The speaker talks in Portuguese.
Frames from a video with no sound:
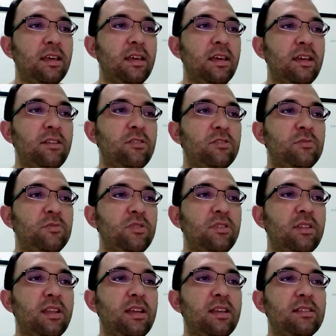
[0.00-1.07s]
em
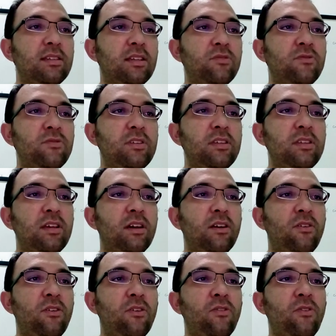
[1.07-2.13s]
2013, na Turquia,
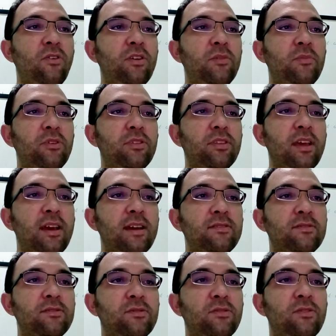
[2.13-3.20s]
ocorrem
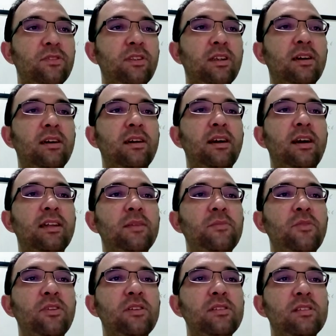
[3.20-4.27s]
protestos contra a
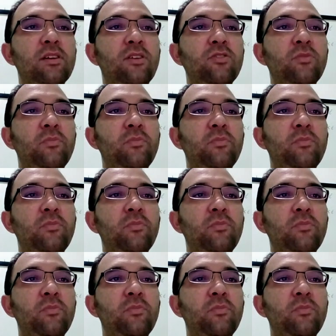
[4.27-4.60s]
demolição do